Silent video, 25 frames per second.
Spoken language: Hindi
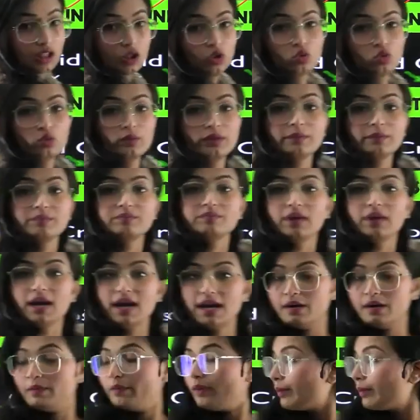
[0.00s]
लूँ मैं
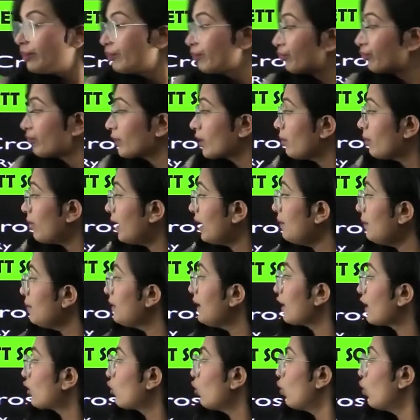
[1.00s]
एंड में भाई
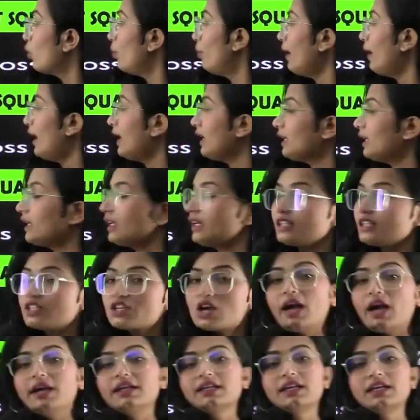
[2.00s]
देखो पेडिग्री
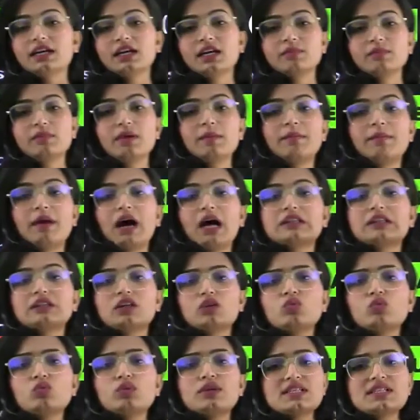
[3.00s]
चार्ट की अगर मैं बात
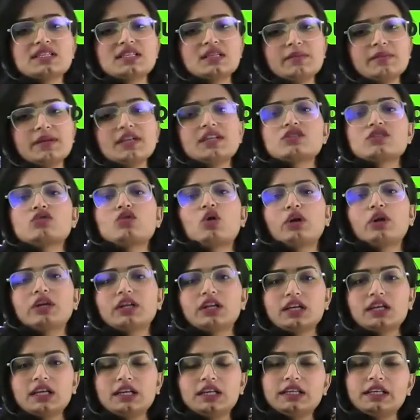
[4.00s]
करूं किसी भी डिसऑर्डर
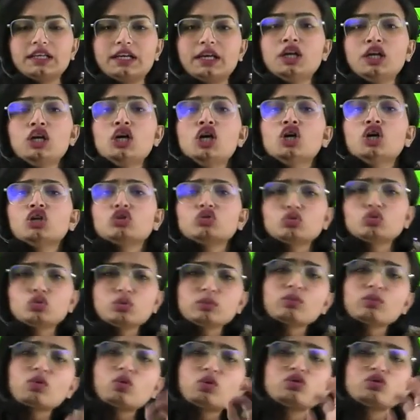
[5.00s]
के लिए तो तुम
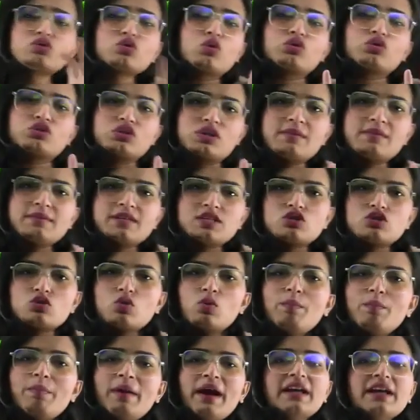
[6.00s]
खुद सोचना बच्चों
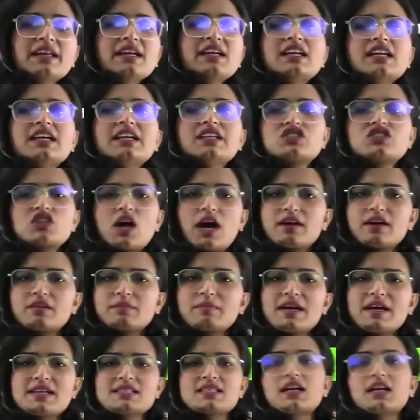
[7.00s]
पेडिग्री चार्ट
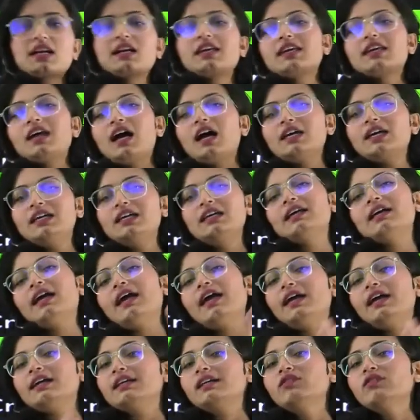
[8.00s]
में ऐसा क्या ही
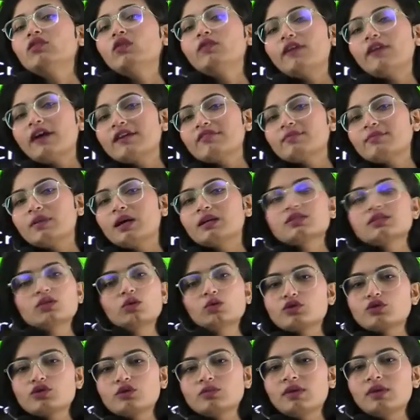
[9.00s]
है कि वो फाइव मार्क्स के
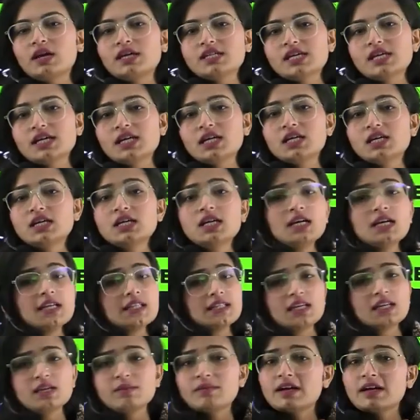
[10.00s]
क्वेश्चन में आ जाएगा
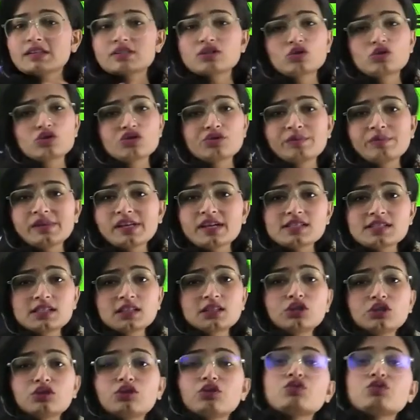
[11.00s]
थ्री मार्क्स के क्वेश्चन में नहीं आ
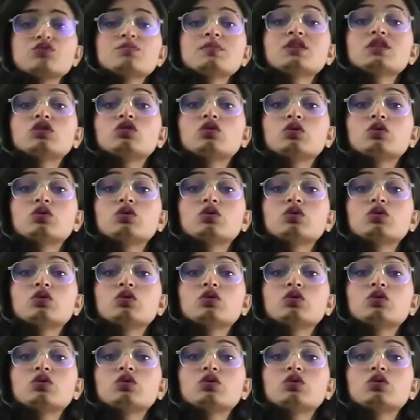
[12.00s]
सकता क्योंकि उसमें